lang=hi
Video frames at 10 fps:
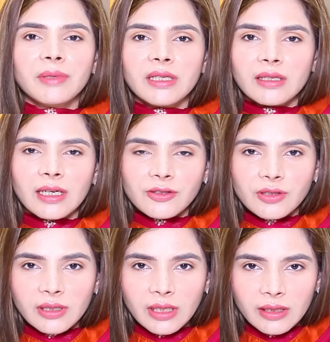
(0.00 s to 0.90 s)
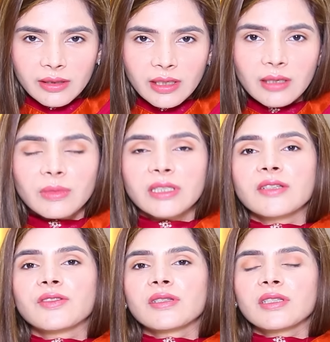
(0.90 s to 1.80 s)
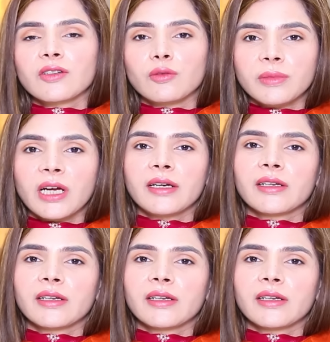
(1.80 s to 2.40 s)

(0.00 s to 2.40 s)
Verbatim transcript: आपने ये नाश्ता नहीं करना बल्कि जस्ट एक उबला